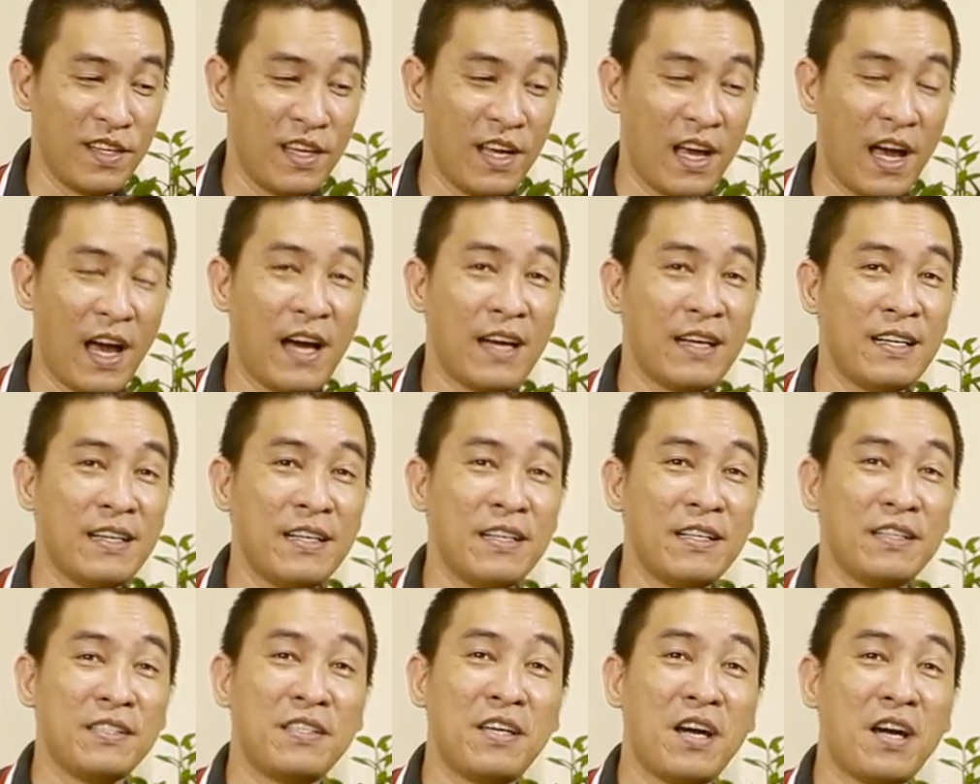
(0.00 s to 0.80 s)
ha
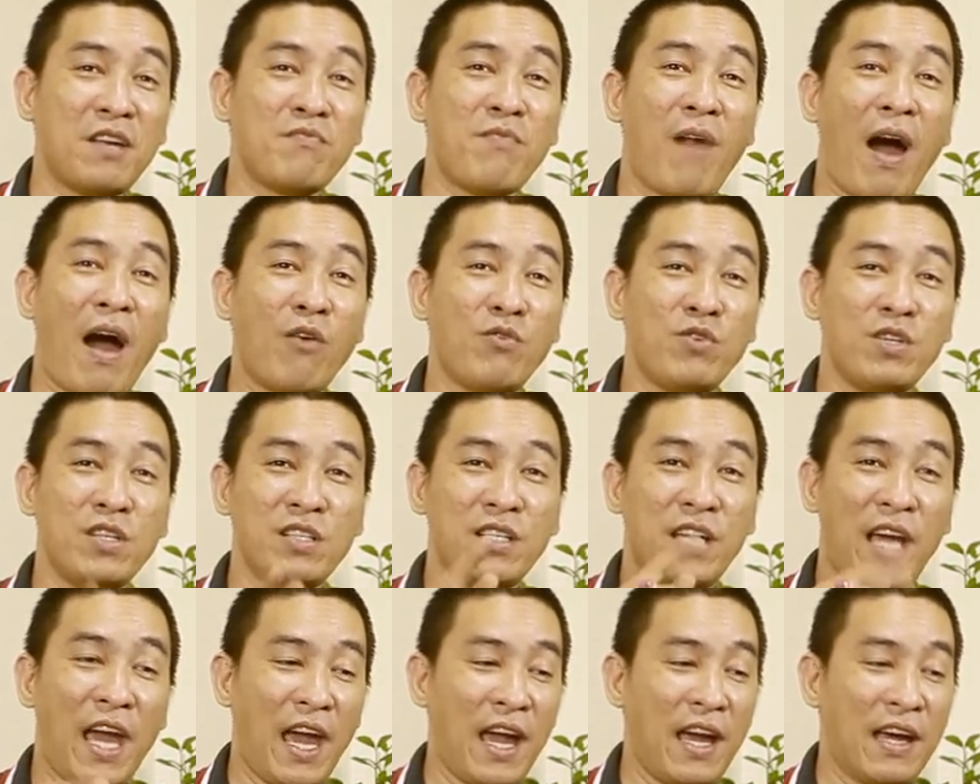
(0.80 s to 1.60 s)
trên bảo
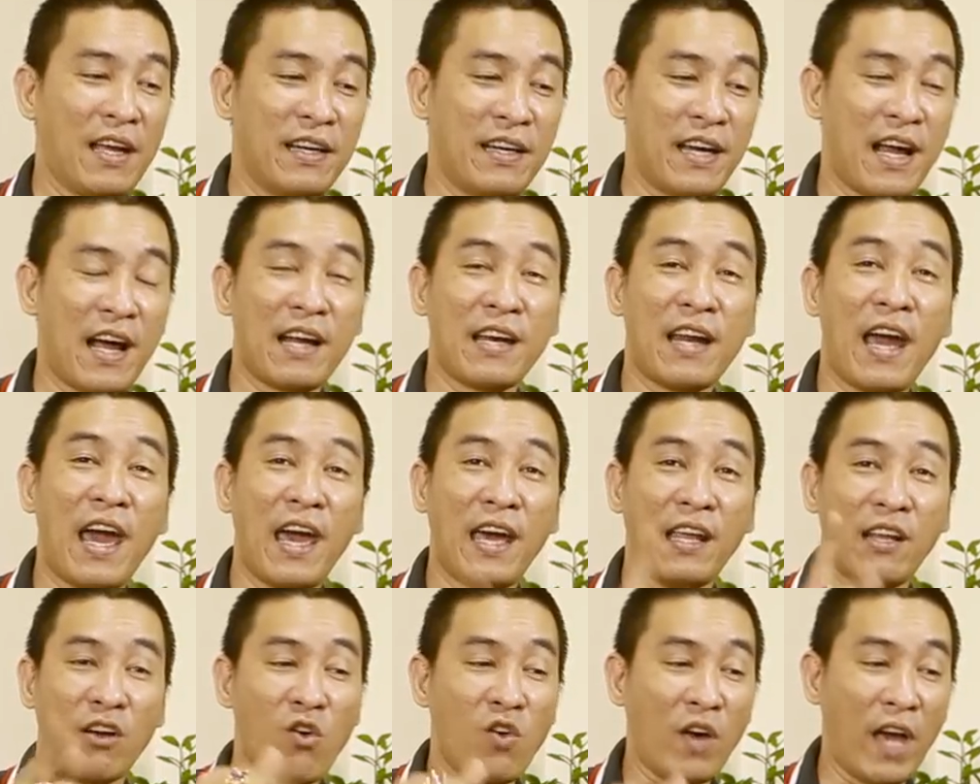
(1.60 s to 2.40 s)
dưới nghe răng
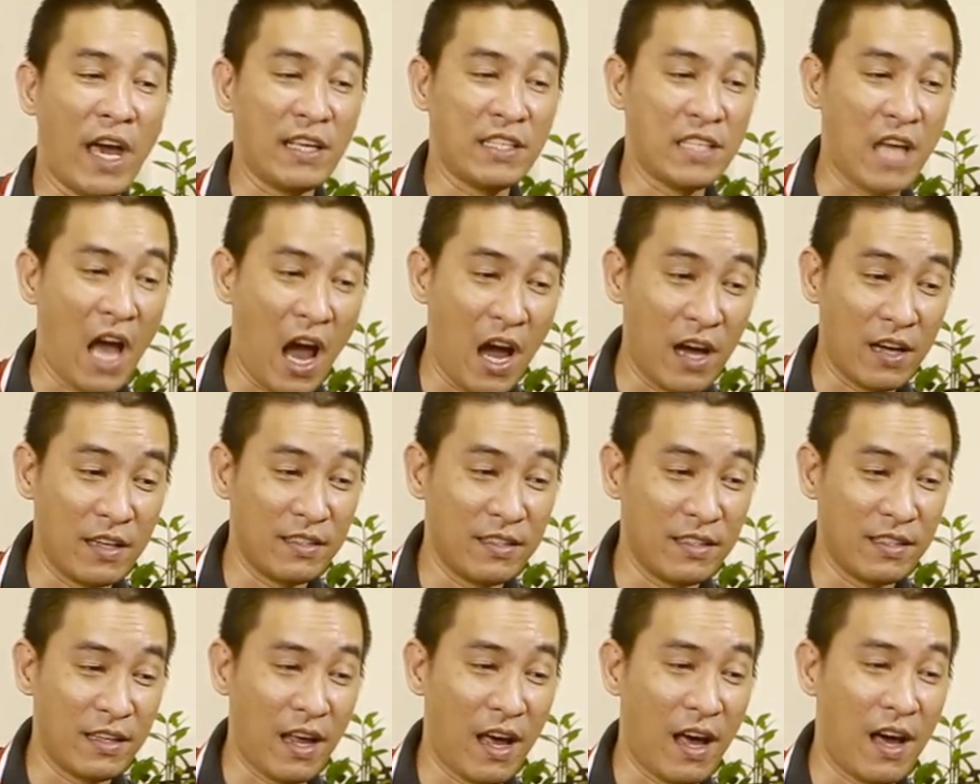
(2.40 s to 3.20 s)
đe có kẻ sợ
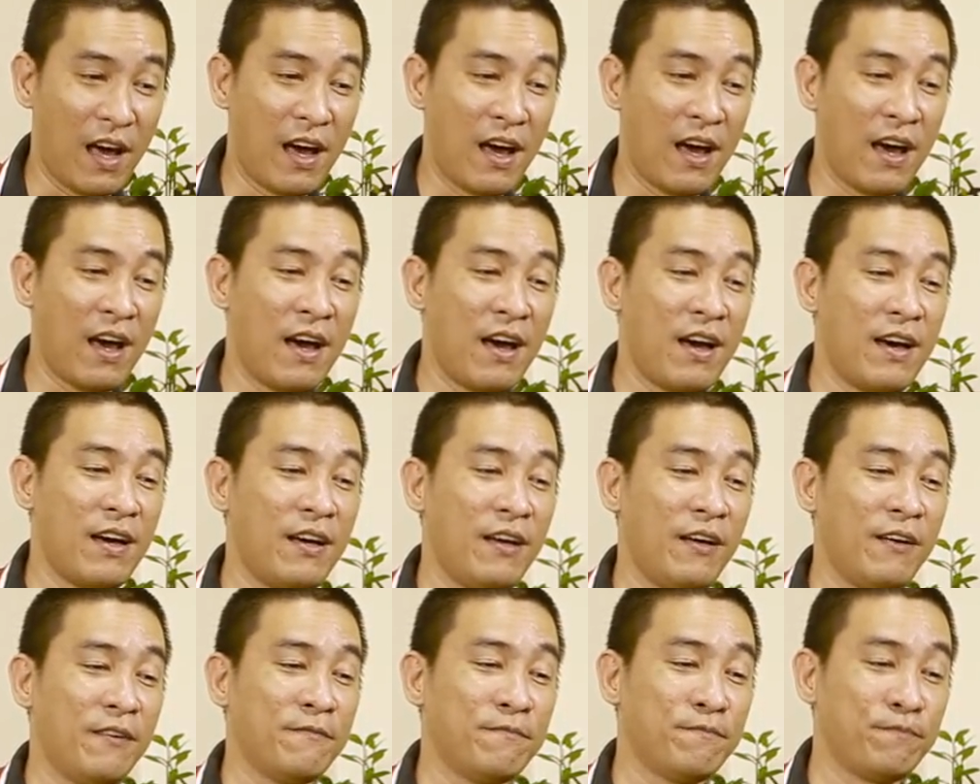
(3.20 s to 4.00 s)

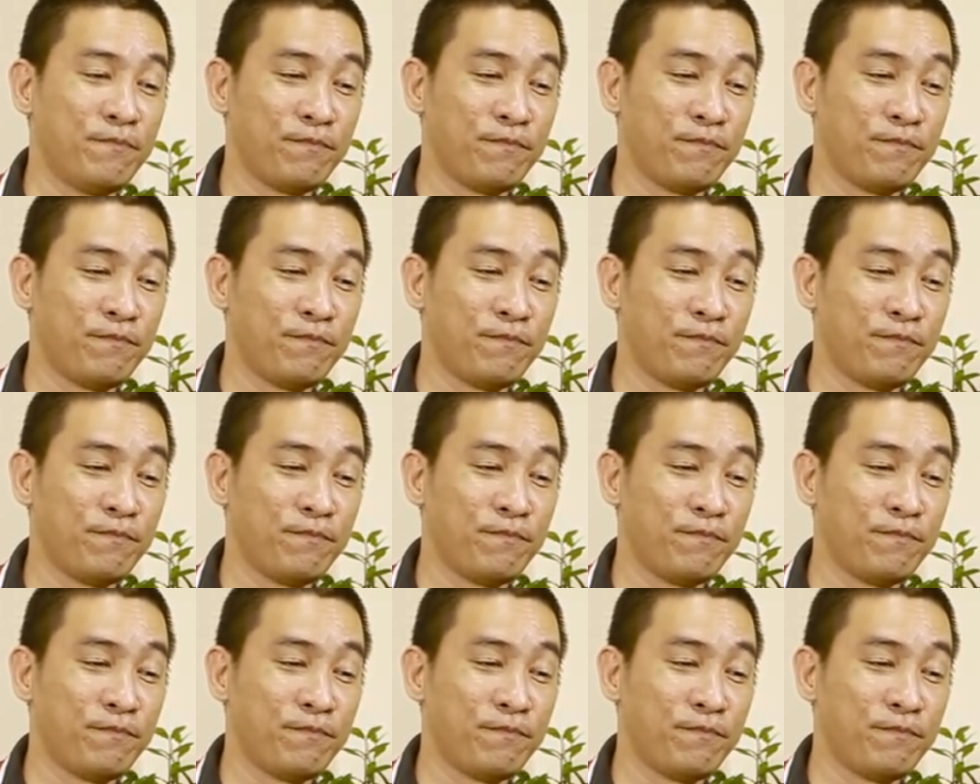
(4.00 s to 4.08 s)
à